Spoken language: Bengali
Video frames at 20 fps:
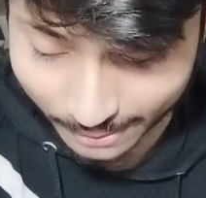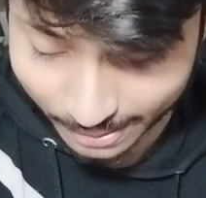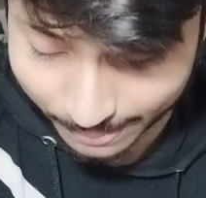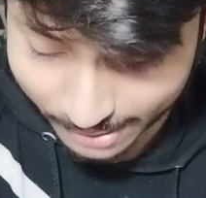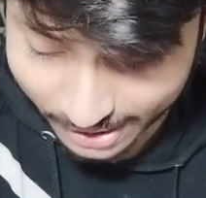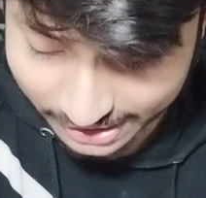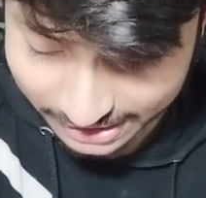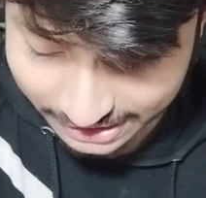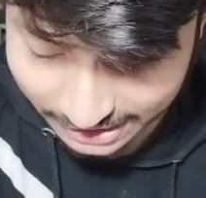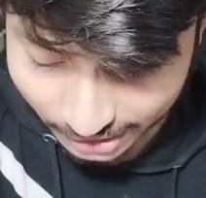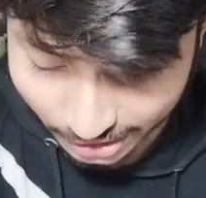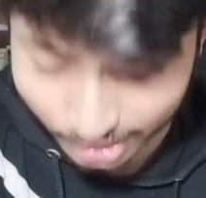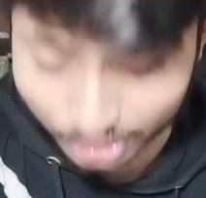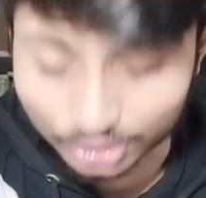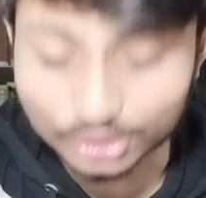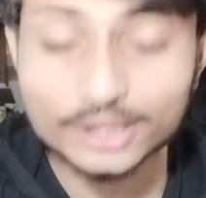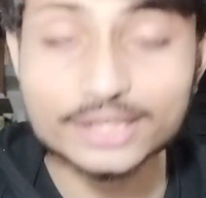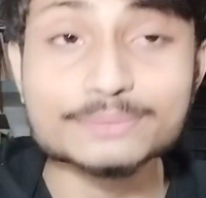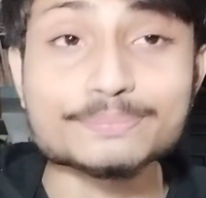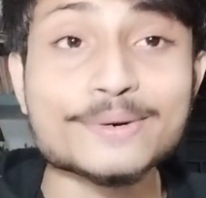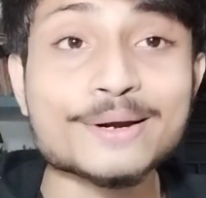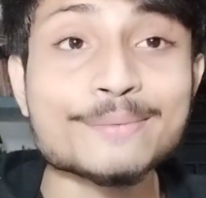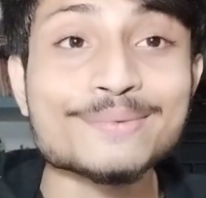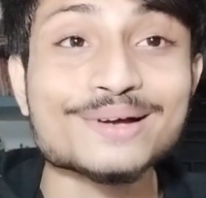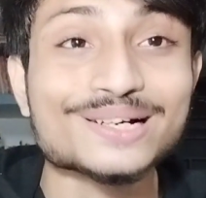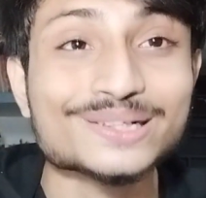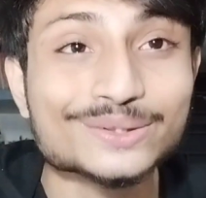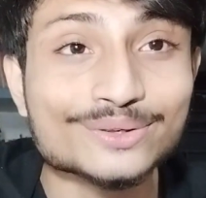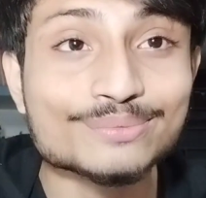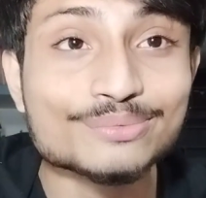প্রেমিক চিন্তিত হয়
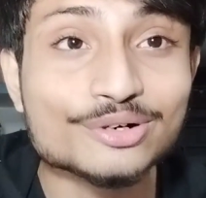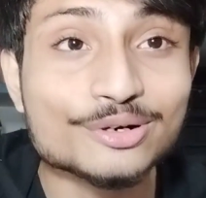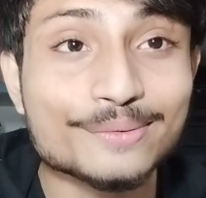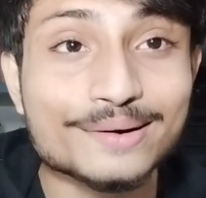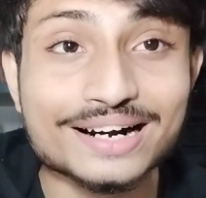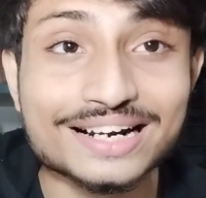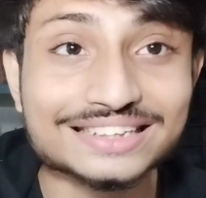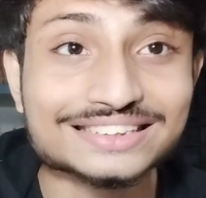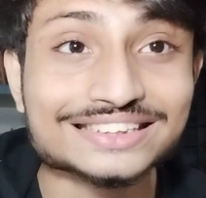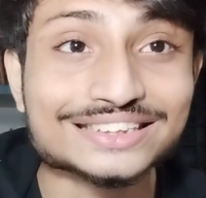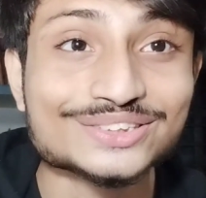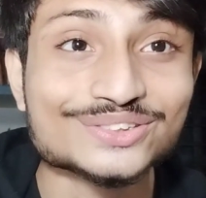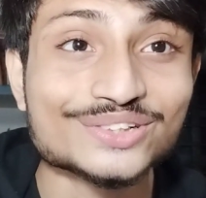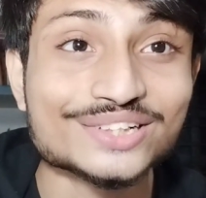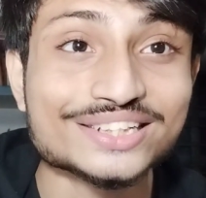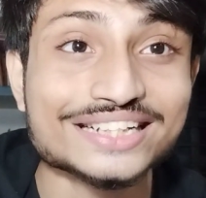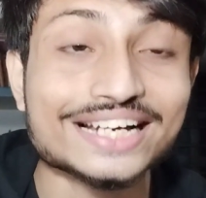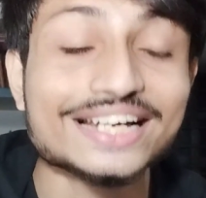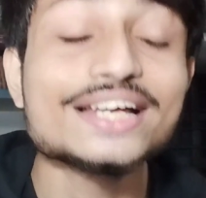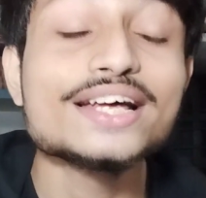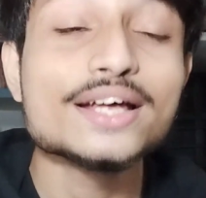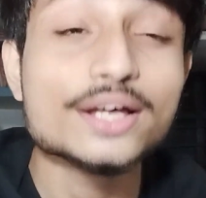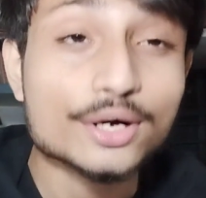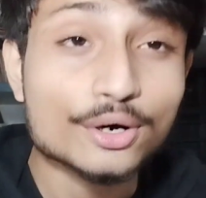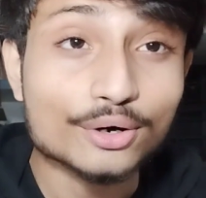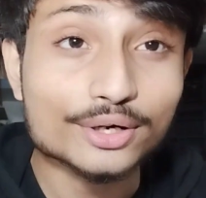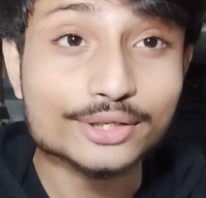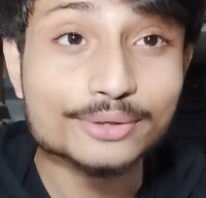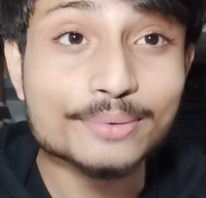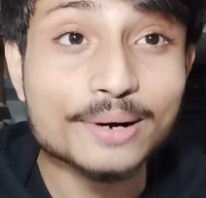প্রেমিকা যখন ভুলবার রাস্তায় চলে যায়
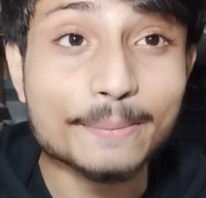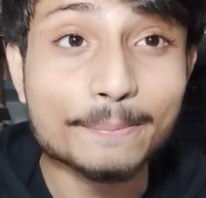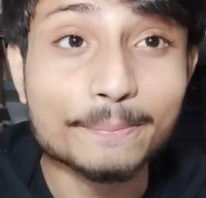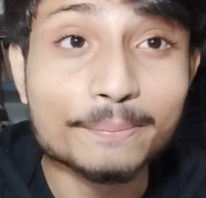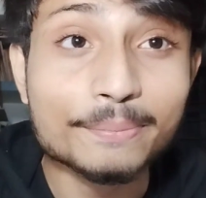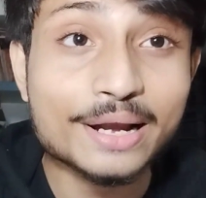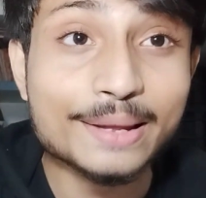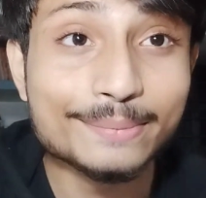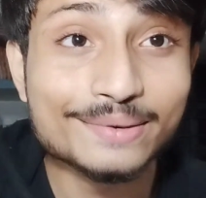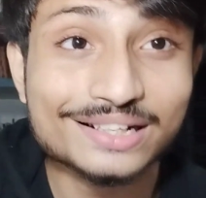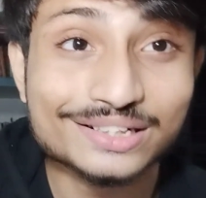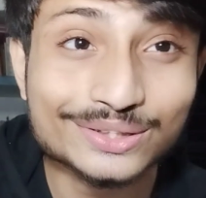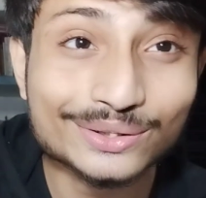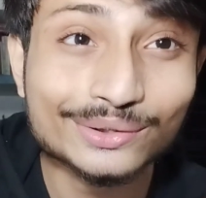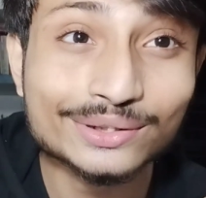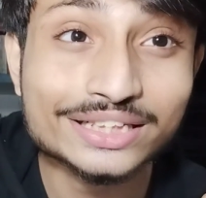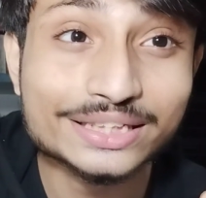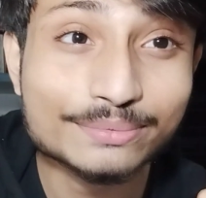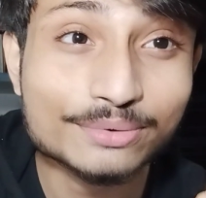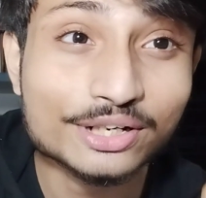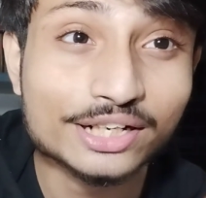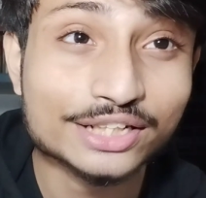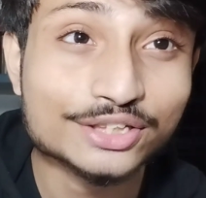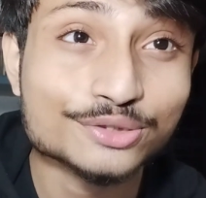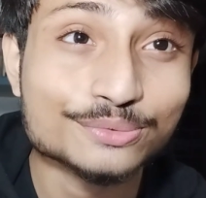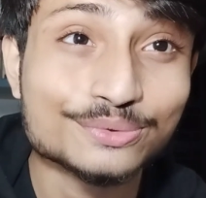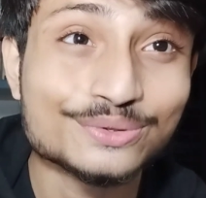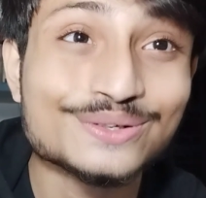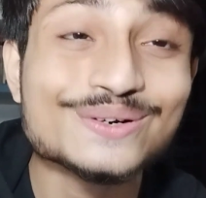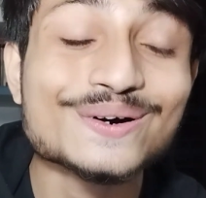অথবা প্রেমিকা যখন জীবনে
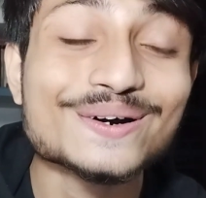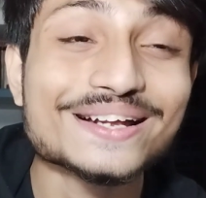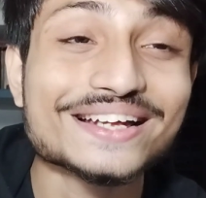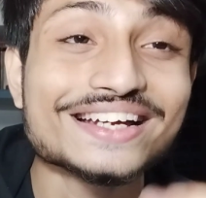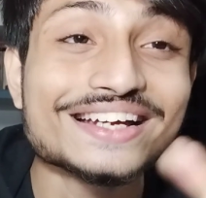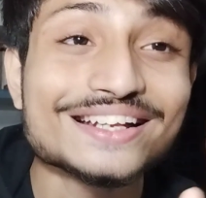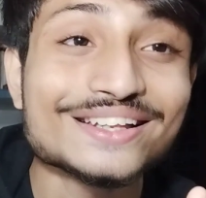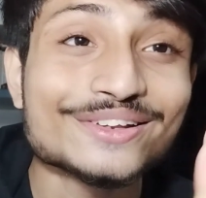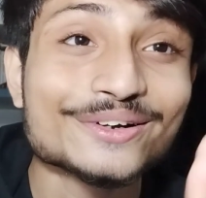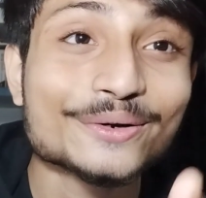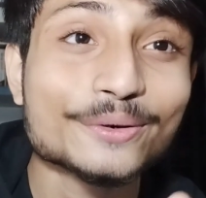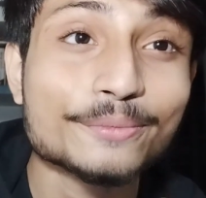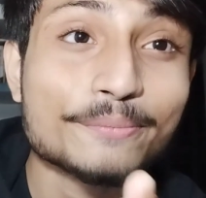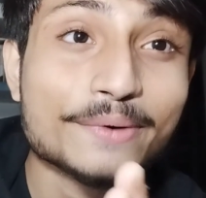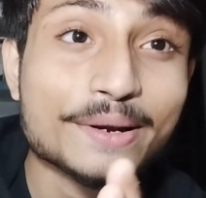কিছু ভুল করে তখন